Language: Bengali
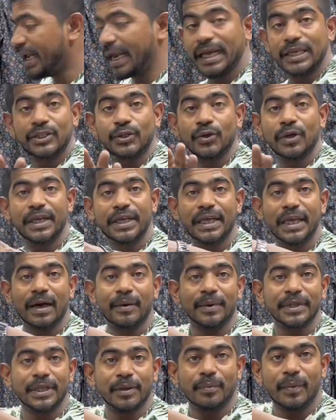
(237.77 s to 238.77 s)
অ্যাকচুয়ালি আচ্ছা। কি
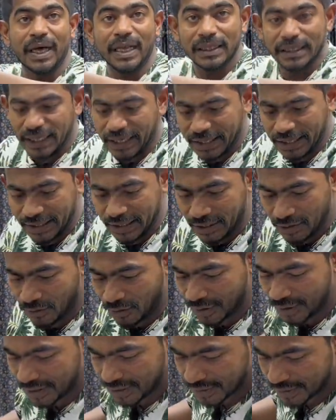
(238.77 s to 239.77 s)
আমাদের মাল থাকে না
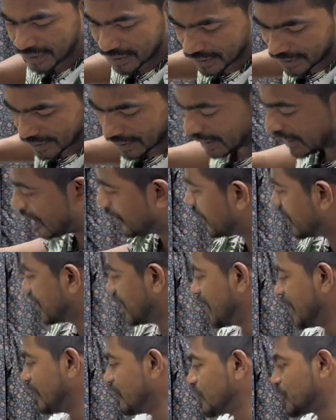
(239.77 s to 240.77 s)
রনি
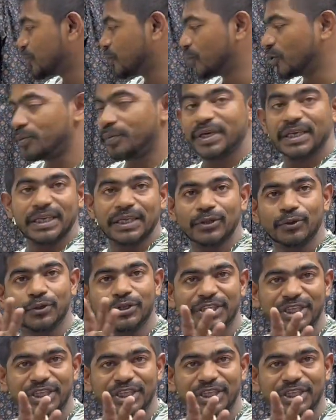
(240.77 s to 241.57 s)
আমাদের ইউজ পরিমাণ কিন্তু টি